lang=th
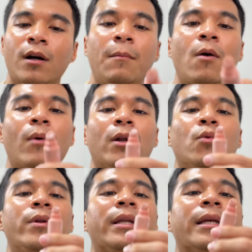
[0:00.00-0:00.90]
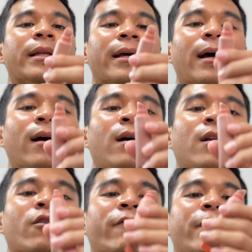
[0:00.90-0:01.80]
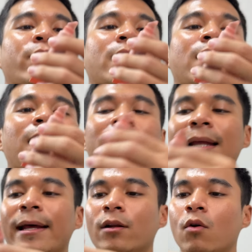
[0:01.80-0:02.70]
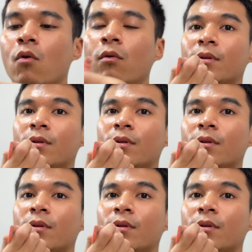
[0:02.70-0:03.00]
เขาบอกว่ารุ่นนี้เนี่ยลดฟิลเตอร์กันแดดลง